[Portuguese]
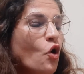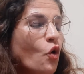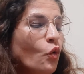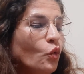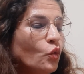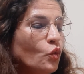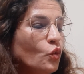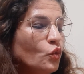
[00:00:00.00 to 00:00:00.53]

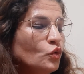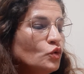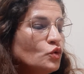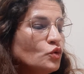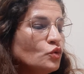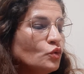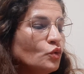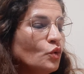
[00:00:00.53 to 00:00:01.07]
O
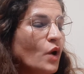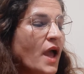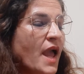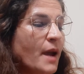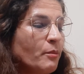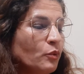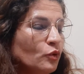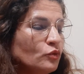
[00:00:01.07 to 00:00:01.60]
custo é
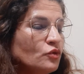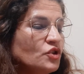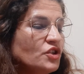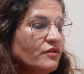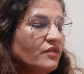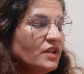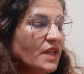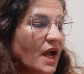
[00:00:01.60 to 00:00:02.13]
a
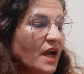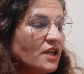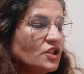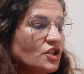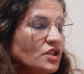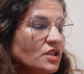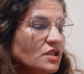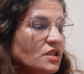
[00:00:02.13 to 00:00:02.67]

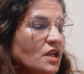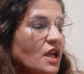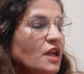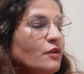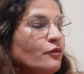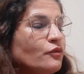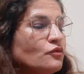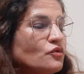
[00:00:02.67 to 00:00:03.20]
produtividade, em
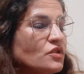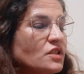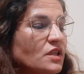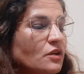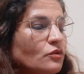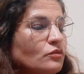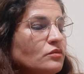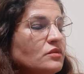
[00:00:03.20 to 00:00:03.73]

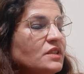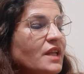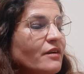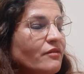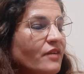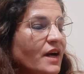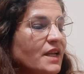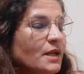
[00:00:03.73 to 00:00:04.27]
função da
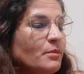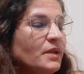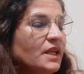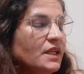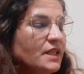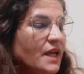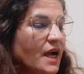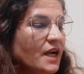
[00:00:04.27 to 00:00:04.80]

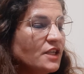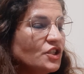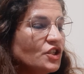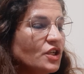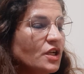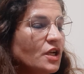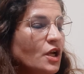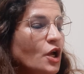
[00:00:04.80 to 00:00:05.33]

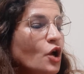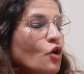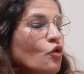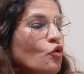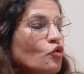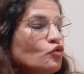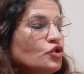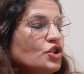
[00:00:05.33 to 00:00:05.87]
variabilidade
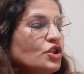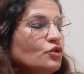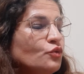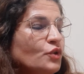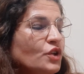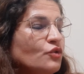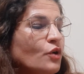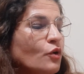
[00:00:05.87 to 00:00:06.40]

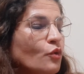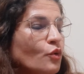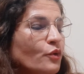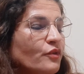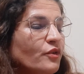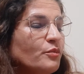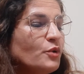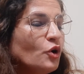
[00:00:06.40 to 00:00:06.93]
constituindo a
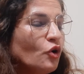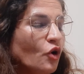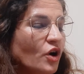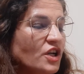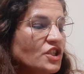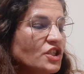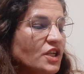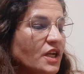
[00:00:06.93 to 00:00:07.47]
curva
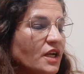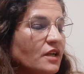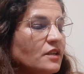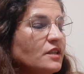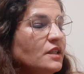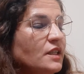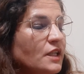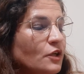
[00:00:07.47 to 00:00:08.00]
biológica,
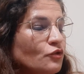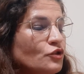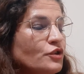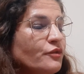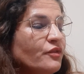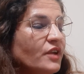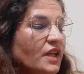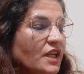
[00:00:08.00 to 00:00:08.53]
não
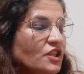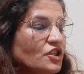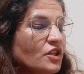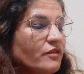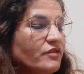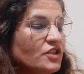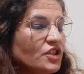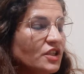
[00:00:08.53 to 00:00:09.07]
diferente da
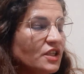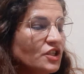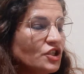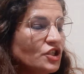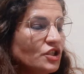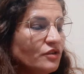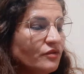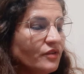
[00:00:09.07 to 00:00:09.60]

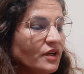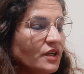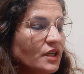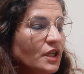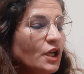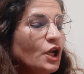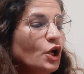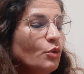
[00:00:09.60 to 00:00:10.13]
vegetativa.
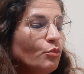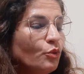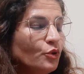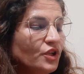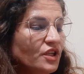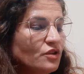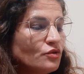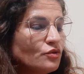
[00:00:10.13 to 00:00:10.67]
Por
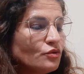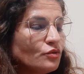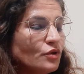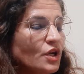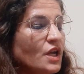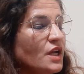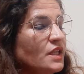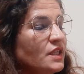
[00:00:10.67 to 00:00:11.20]
isso,
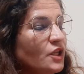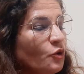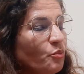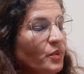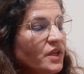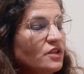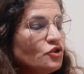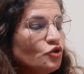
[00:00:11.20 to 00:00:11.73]
não
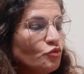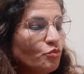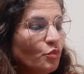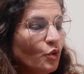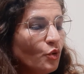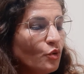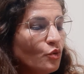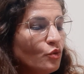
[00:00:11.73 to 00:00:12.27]
pense um
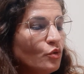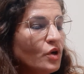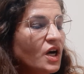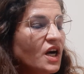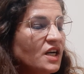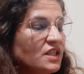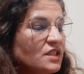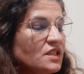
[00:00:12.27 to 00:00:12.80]
pouco
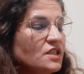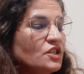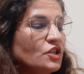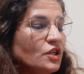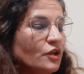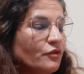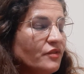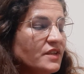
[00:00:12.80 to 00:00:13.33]
antes de
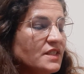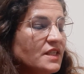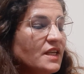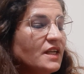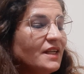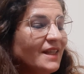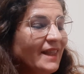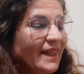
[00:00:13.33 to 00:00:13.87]
não
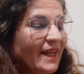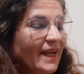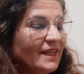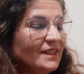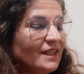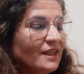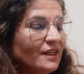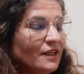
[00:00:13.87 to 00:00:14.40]
fazer
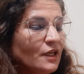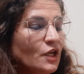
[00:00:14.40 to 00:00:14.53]
nada.